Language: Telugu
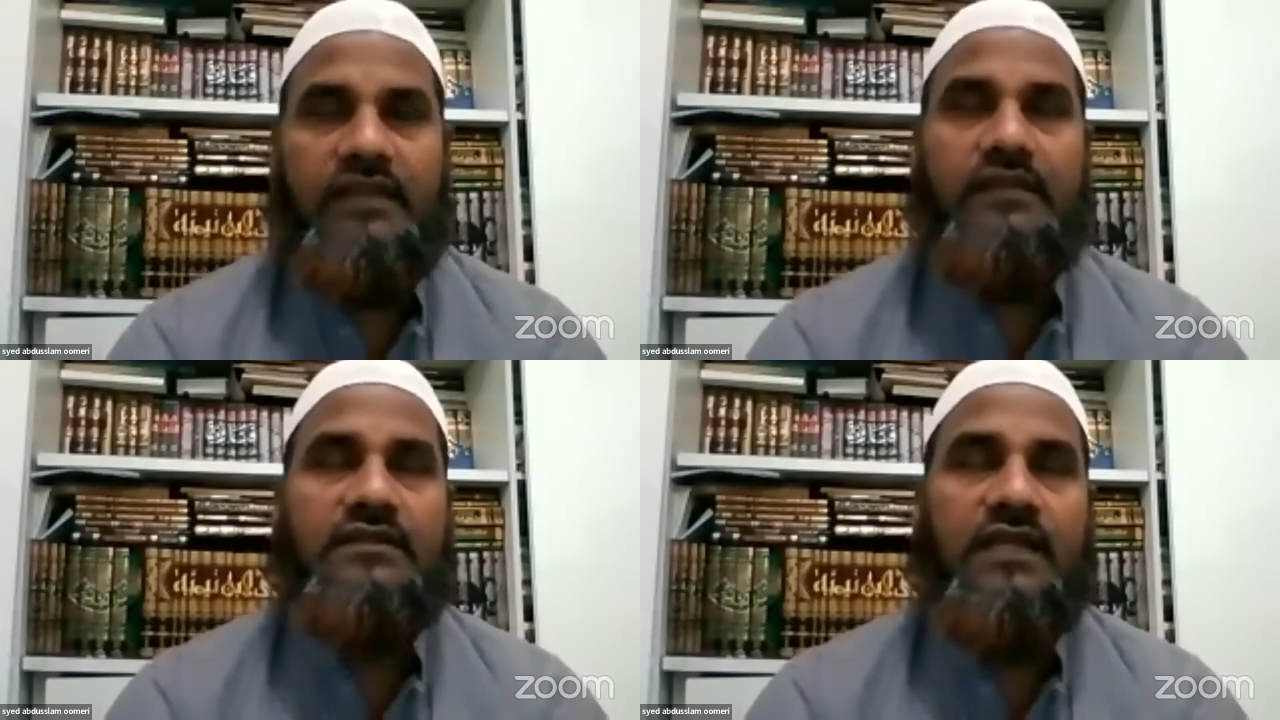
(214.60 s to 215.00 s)

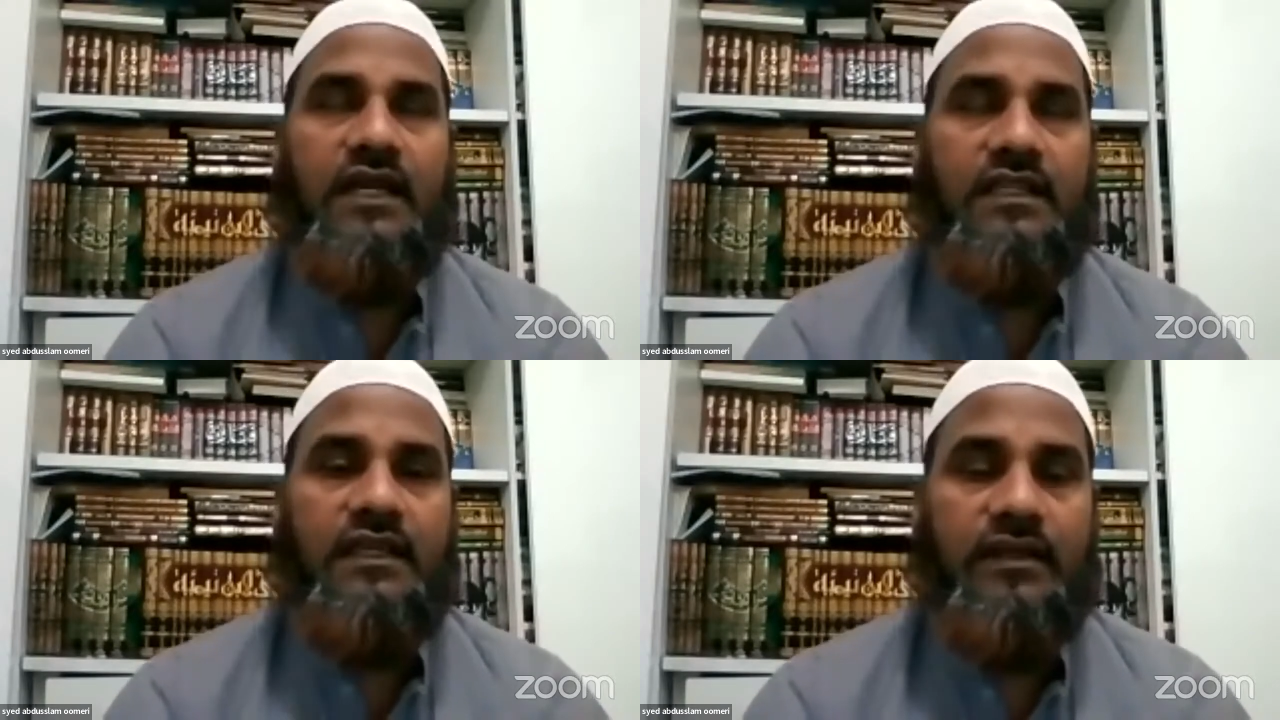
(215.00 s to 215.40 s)
మరింత
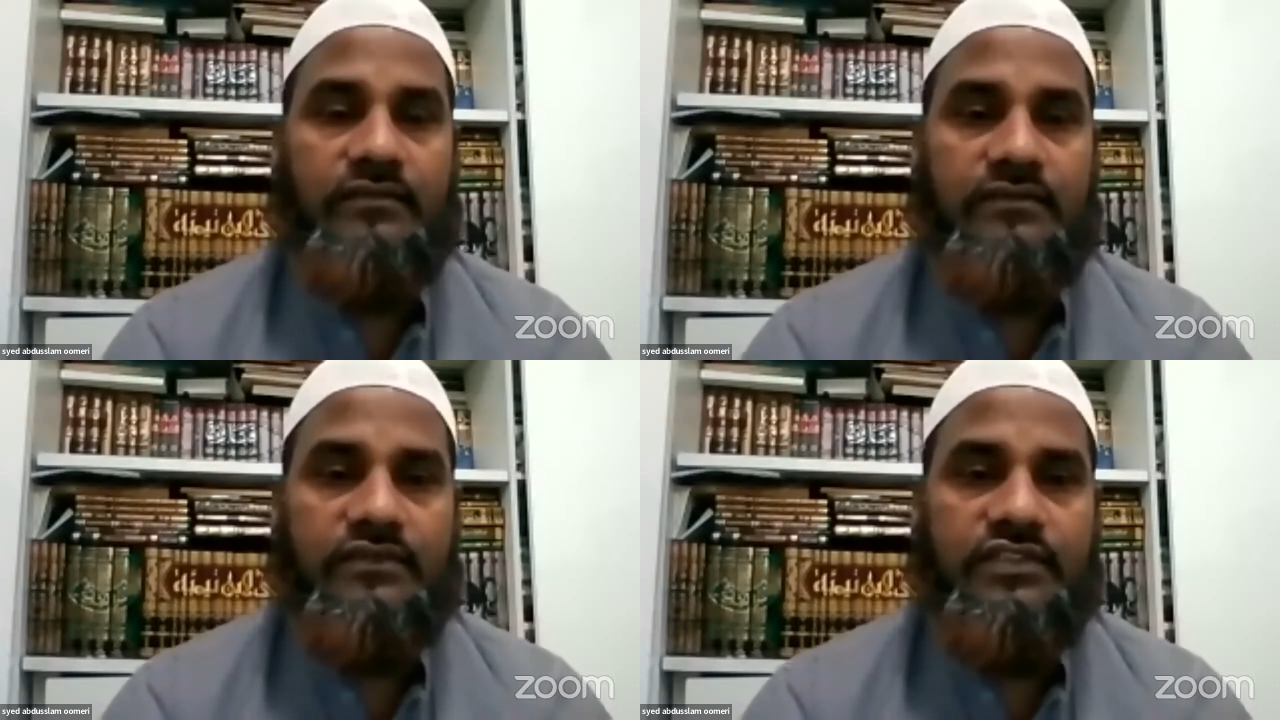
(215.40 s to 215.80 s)

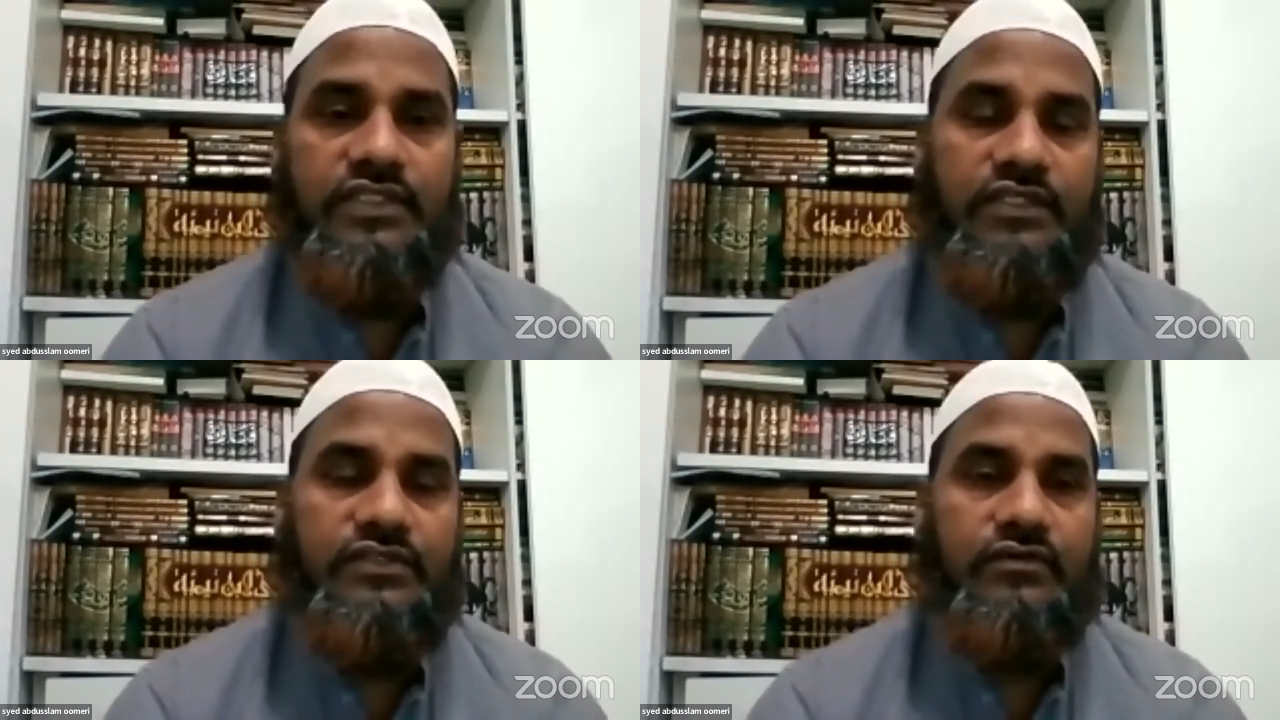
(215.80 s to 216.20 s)
అధికం
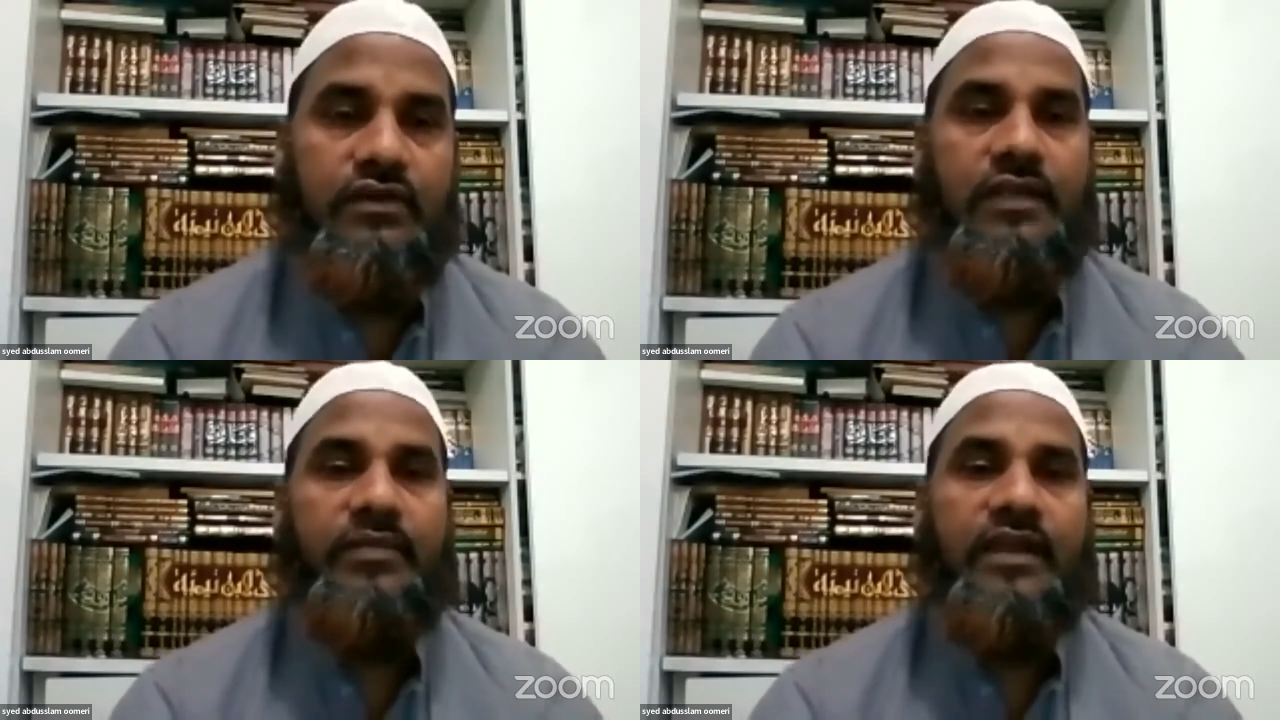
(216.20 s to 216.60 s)

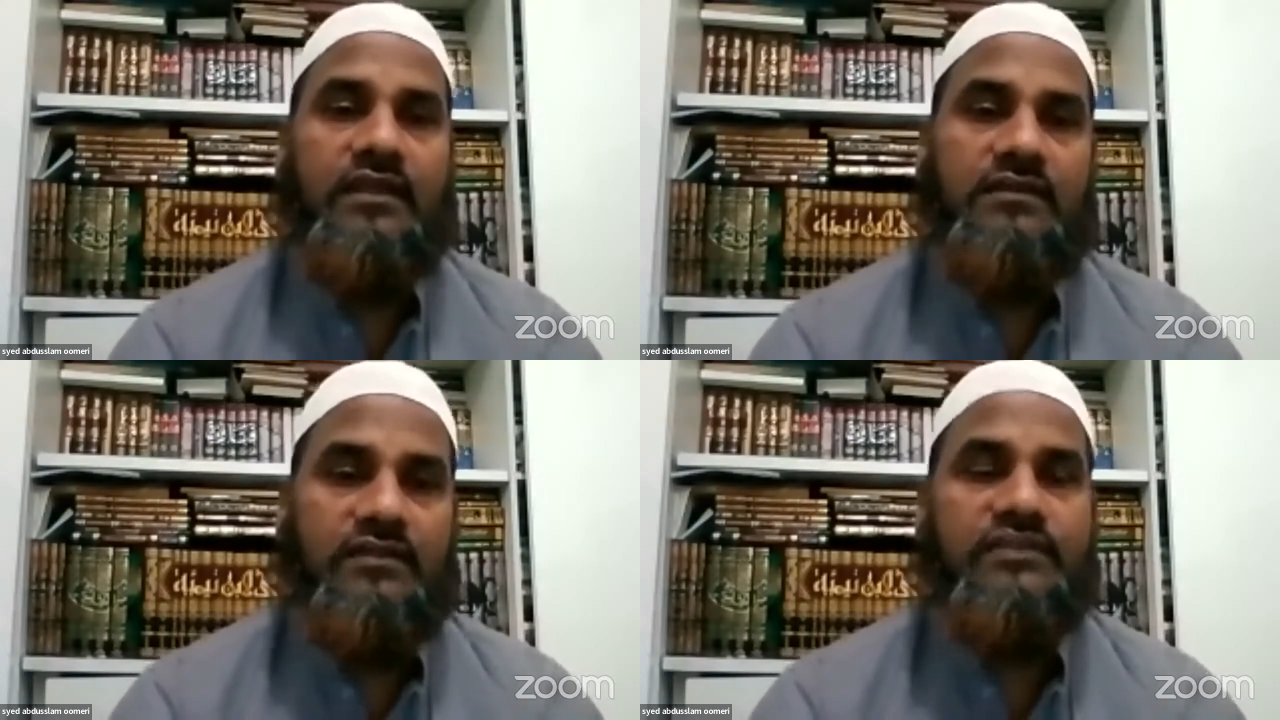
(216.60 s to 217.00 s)
చేసుకునే
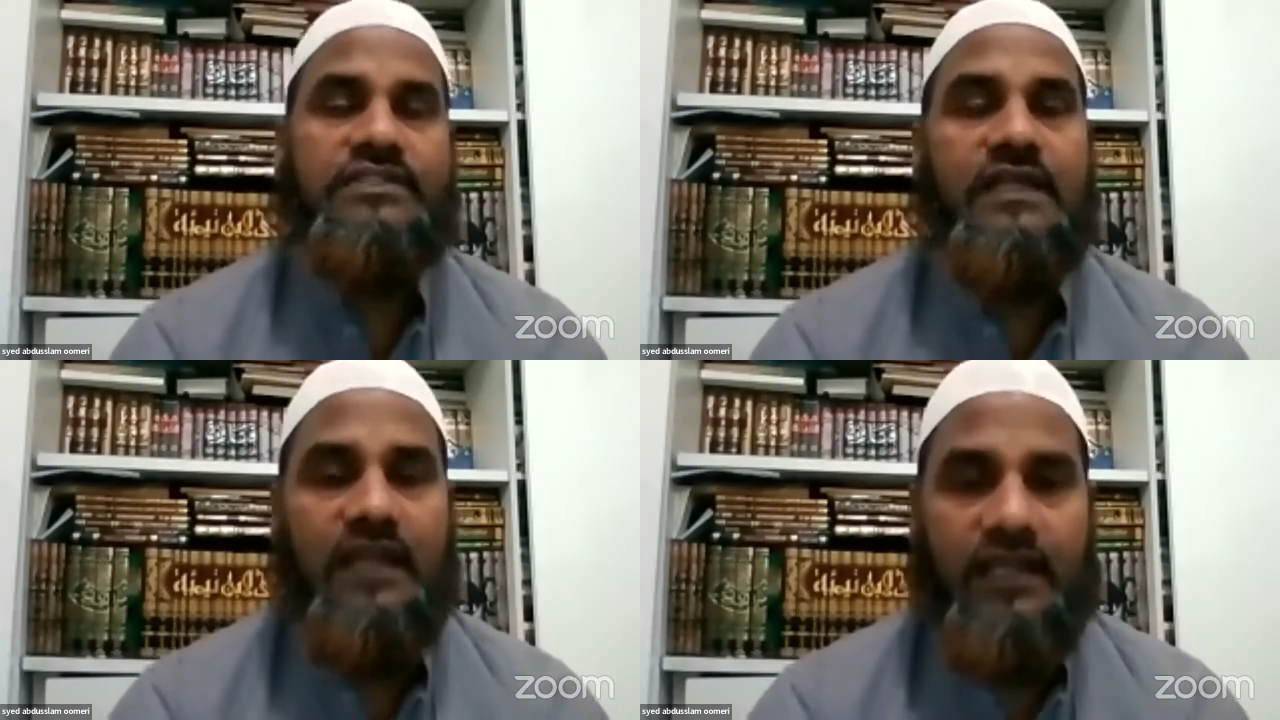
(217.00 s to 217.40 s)
ప్రయత్నం
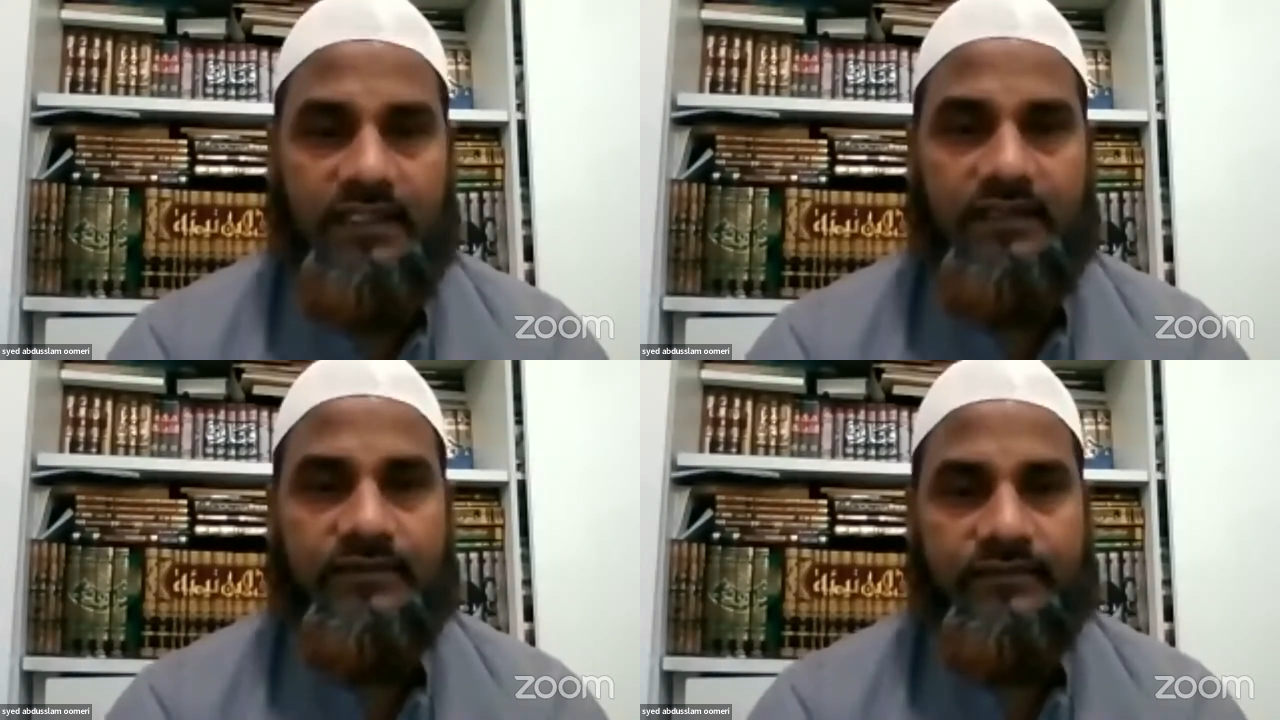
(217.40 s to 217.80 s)

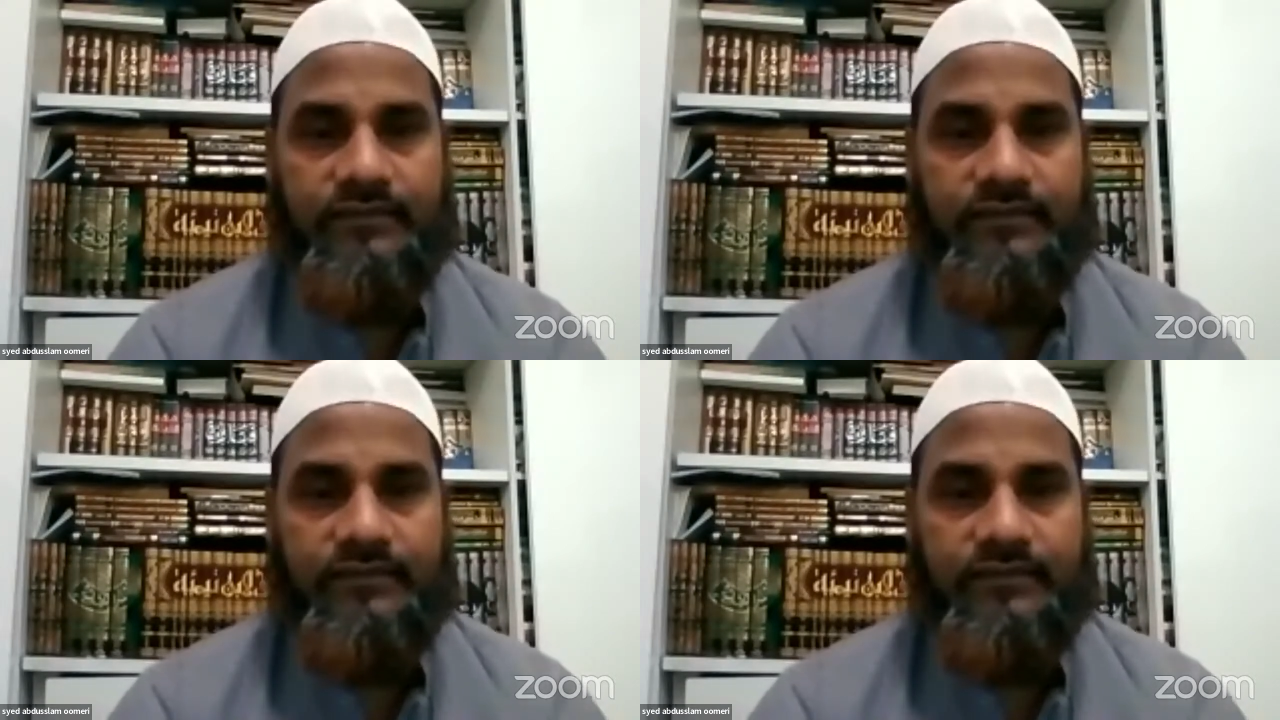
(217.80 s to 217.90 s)
చెయ్యాలి